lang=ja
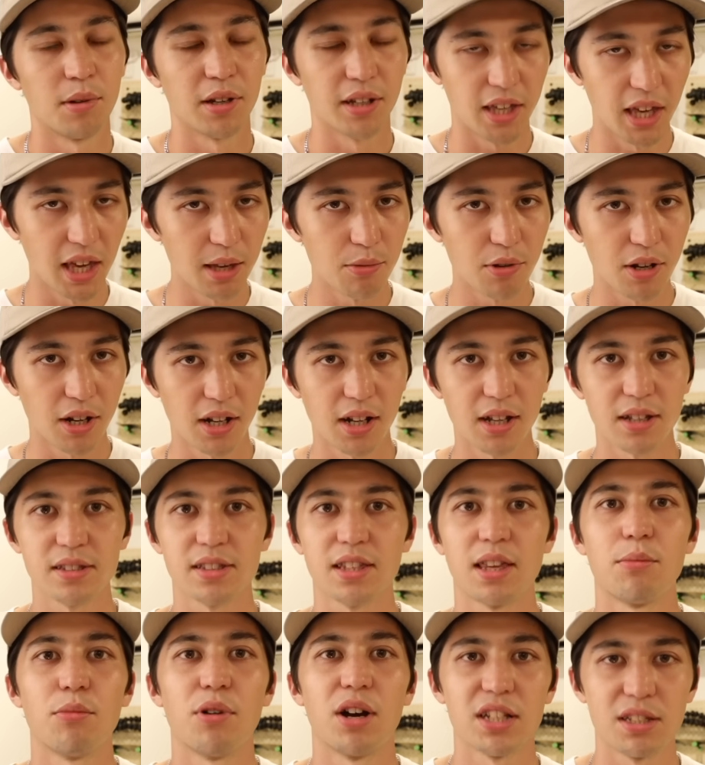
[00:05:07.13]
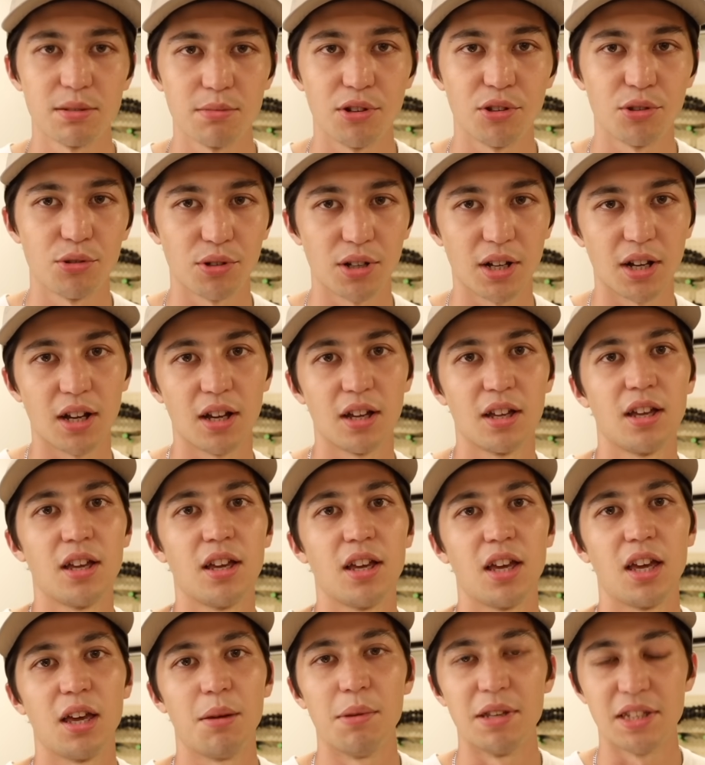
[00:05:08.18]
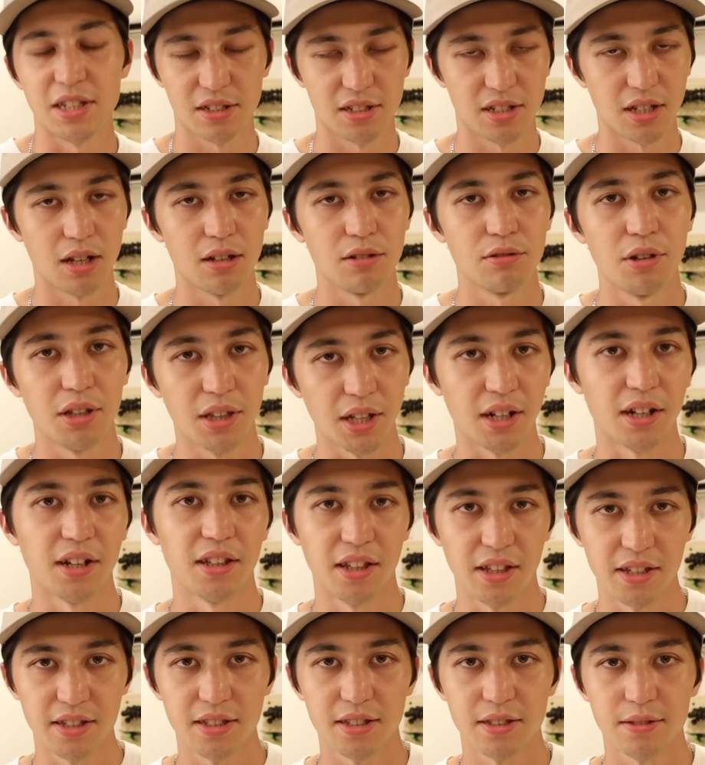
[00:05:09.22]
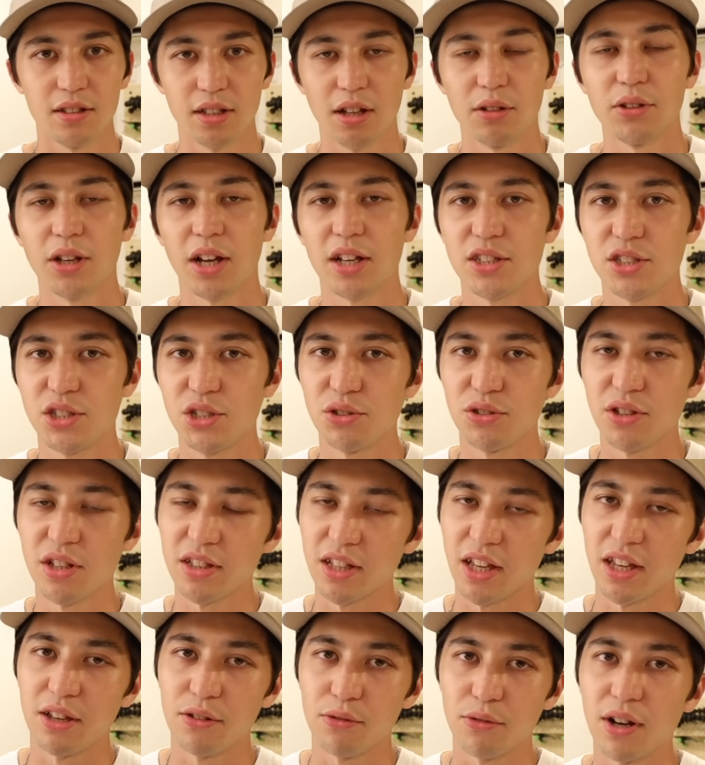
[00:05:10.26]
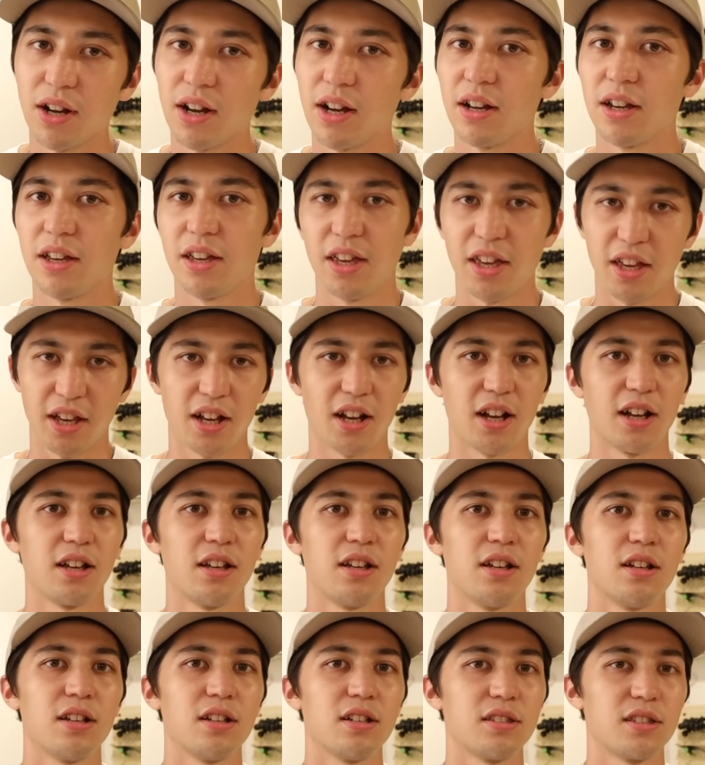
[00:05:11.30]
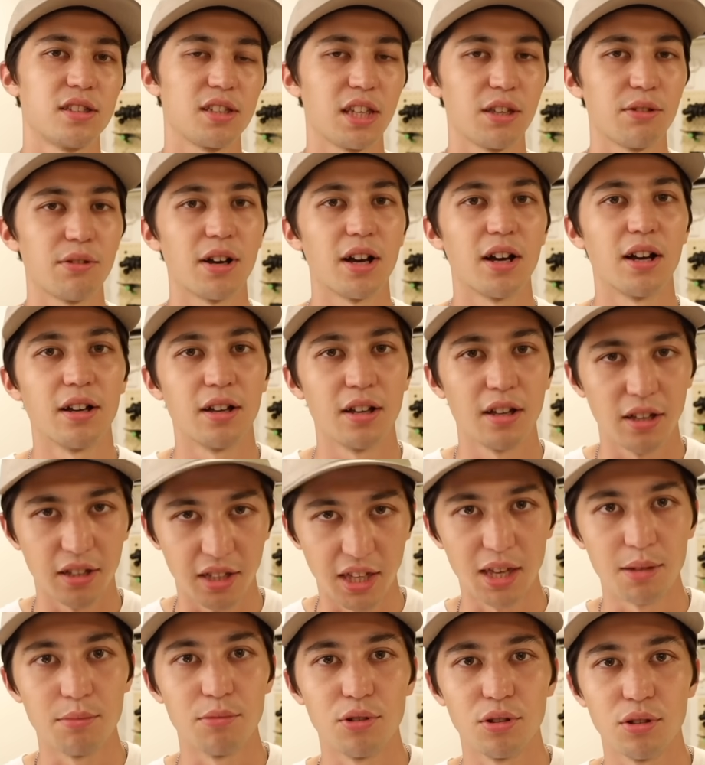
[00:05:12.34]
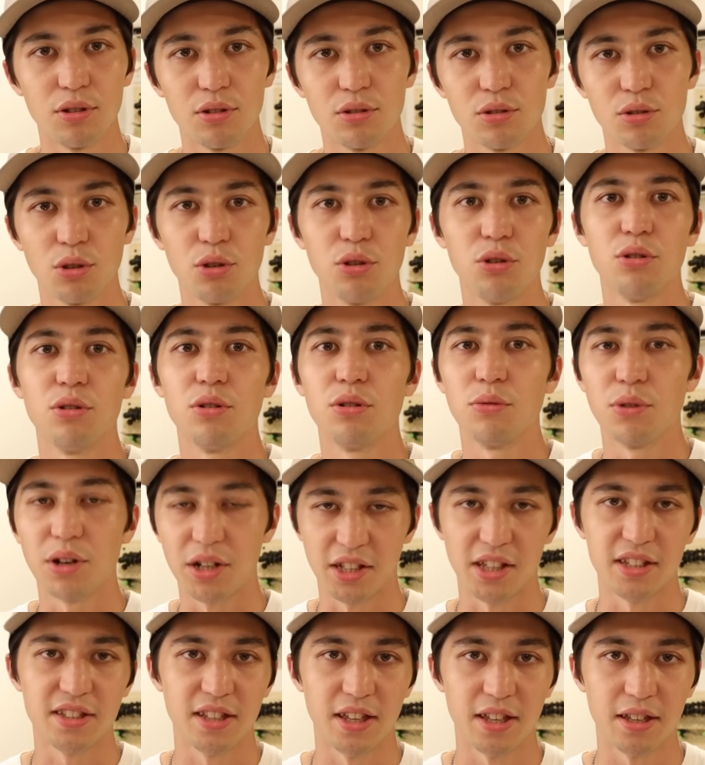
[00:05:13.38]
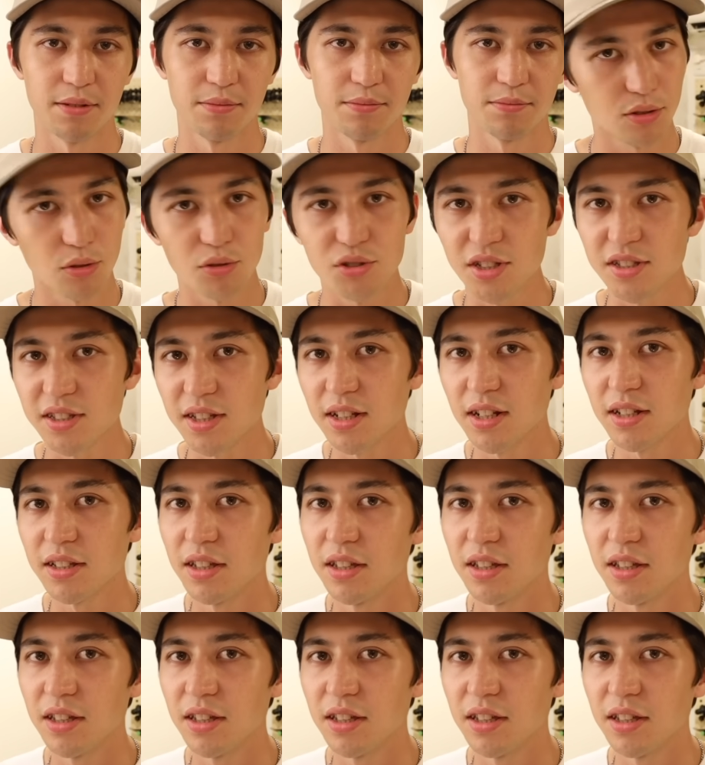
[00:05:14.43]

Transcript: まあ、ゲームからスケボー始める人が、えー、めちゃくちゃ増えたからです。なので80年代は映画、次はゲームというわけですね。そしてさら